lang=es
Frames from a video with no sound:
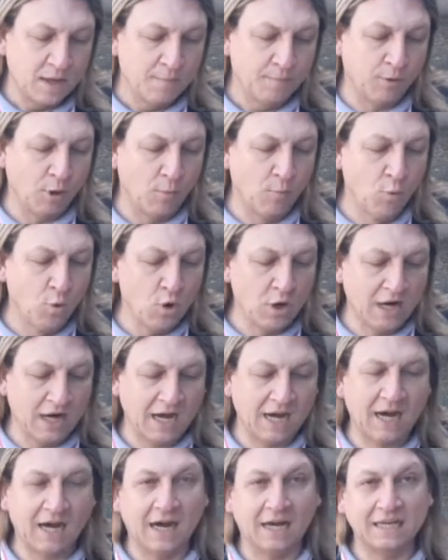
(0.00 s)

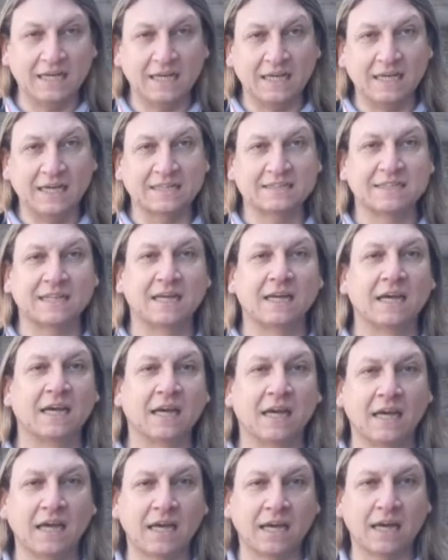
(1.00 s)
promulga y,
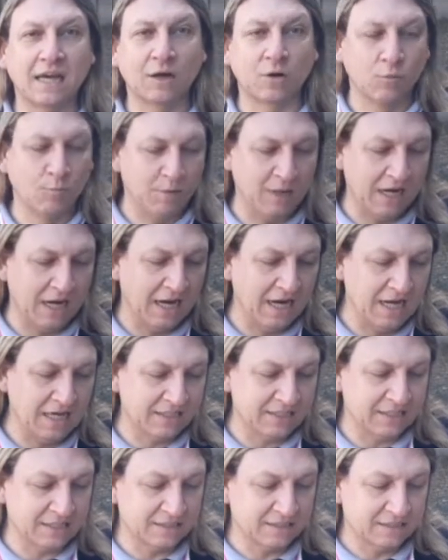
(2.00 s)
hace eh, cumplir las
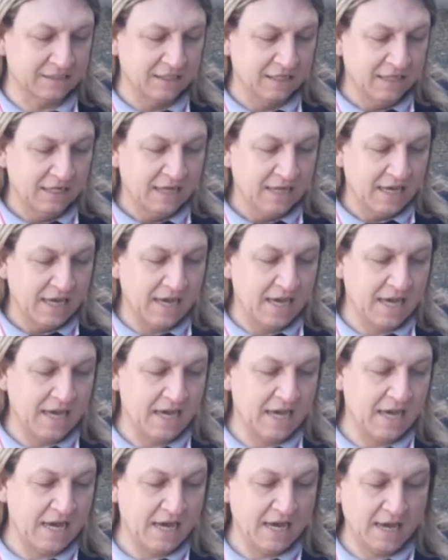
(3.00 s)
leyes,
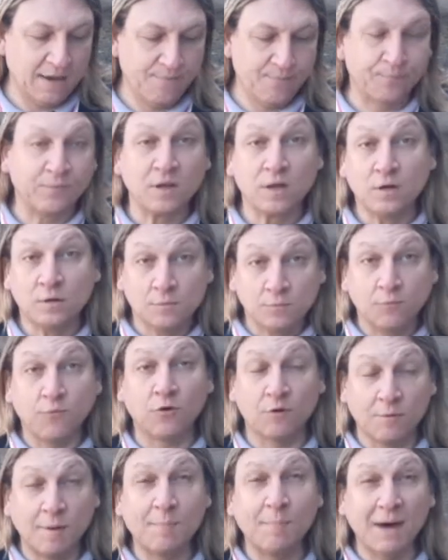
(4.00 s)
eh,
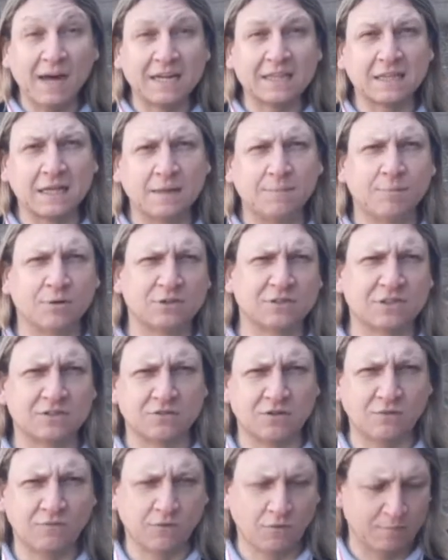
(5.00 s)
forma parte del
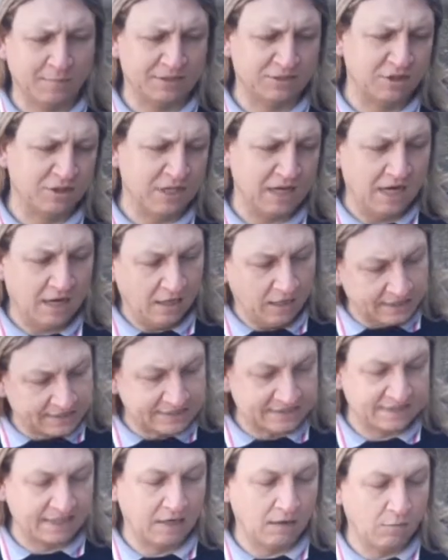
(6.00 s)
proceso de formación de las
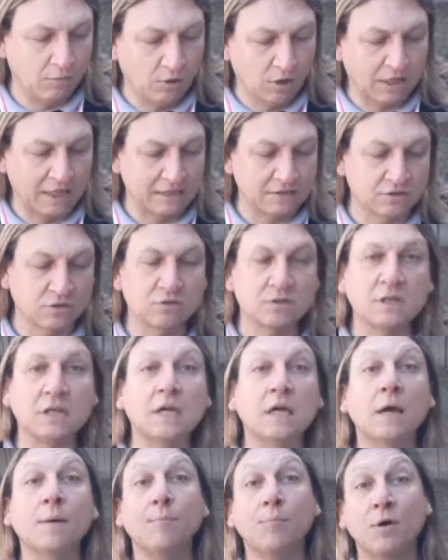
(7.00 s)
leyes en algunos casos
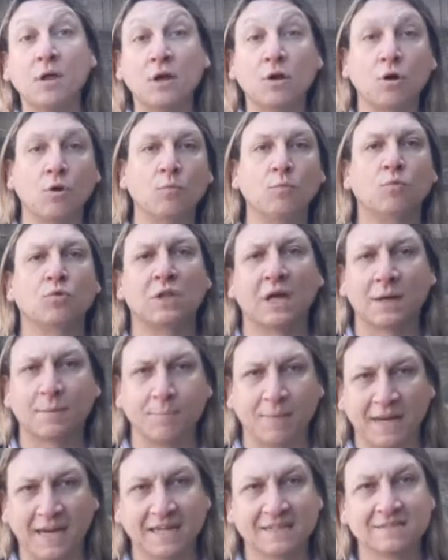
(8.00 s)
y que puede conmutar
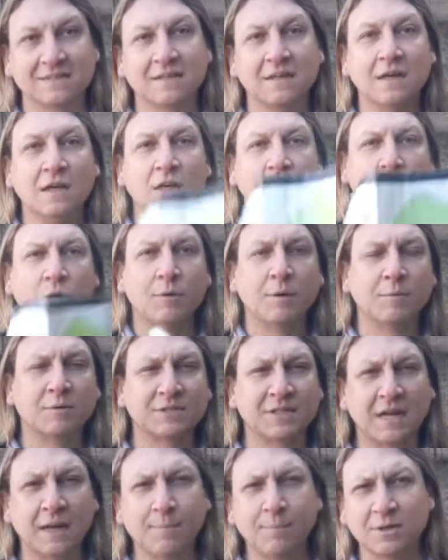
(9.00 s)
penas. Nos
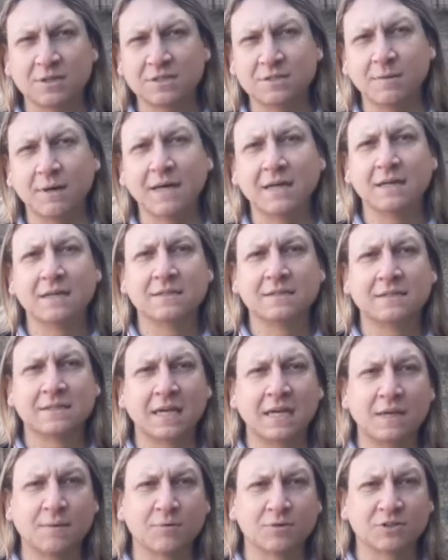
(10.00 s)
vemos en la próxima.
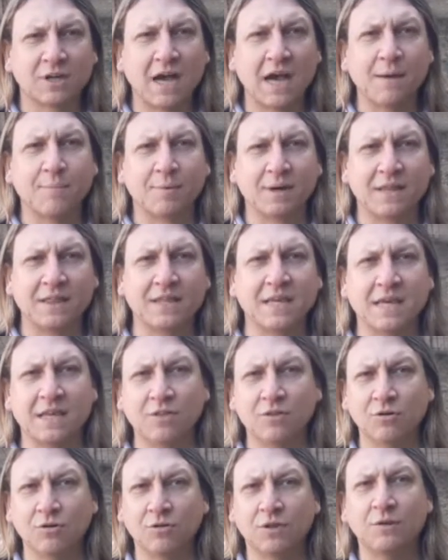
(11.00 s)
Seguimos
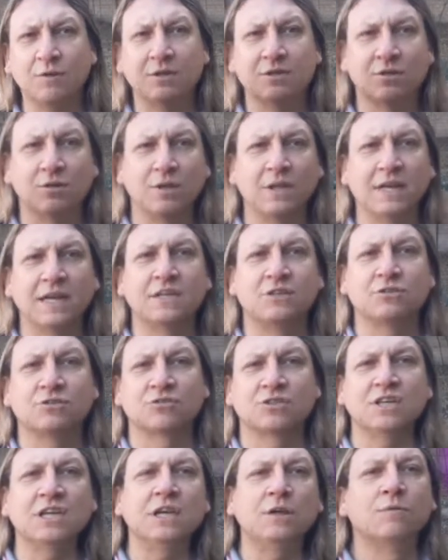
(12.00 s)
aprendiendo de nuestros
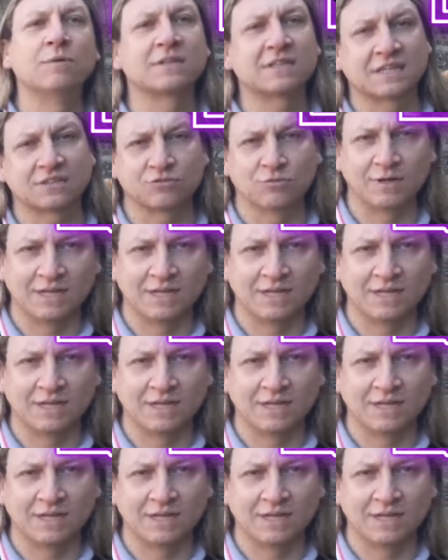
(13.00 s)
derechos y nuestras